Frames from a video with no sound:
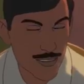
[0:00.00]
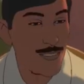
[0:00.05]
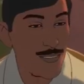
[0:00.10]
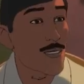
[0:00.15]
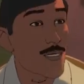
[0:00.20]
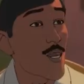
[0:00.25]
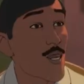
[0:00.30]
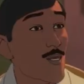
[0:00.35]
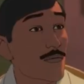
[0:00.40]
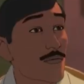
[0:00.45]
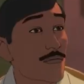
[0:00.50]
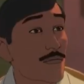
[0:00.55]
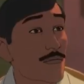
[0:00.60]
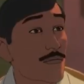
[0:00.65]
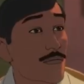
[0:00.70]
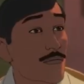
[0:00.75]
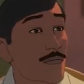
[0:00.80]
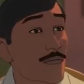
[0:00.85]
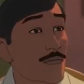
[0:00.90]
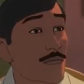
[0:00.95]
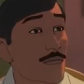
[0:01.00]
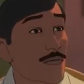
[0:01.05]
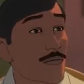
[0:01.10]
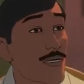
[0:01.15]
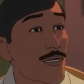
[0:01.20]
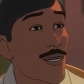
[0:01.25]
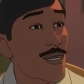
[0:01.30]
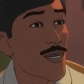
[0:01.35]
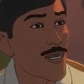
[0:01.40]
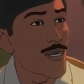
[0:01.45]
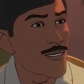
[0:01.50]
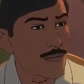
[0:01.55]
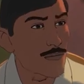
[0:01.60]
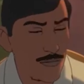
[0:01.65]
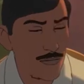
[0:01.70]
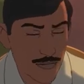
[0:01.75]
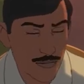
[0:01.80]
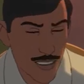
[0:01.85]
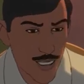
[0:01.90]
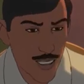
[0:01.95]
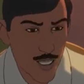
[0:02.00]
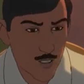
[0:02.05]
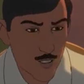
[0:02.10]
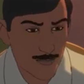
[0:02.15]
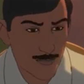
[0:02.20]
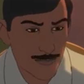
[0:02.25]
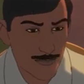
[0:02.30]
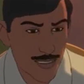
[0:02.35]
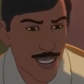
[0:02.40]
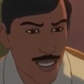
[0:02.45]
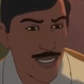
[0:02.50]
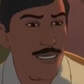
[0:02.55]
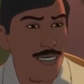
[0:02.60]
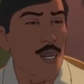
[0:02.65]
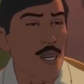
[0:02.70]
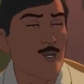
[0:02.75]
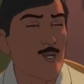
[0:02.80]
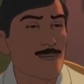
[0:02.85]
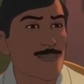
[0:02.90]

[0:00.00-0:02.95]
খাবো আরে এখন বিষ খাওয়ার